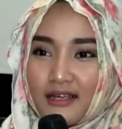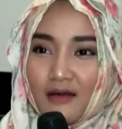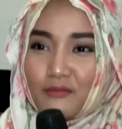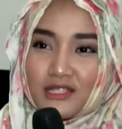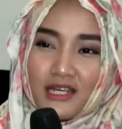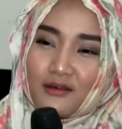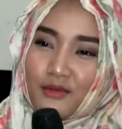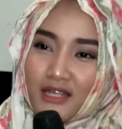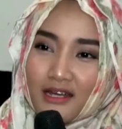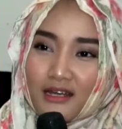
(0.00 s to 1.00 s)
yang
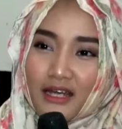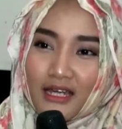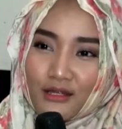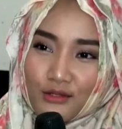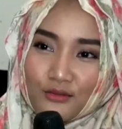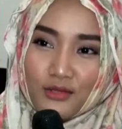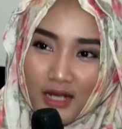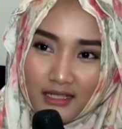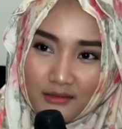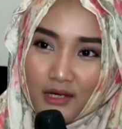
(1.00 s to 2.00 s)
bercanda-bercandaan kayak gitu tuh
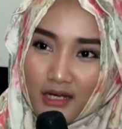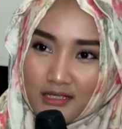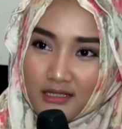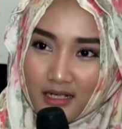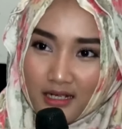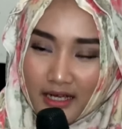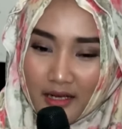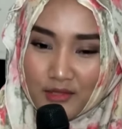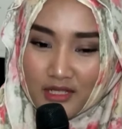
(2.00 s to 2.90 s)
berarti banget sih kak kayak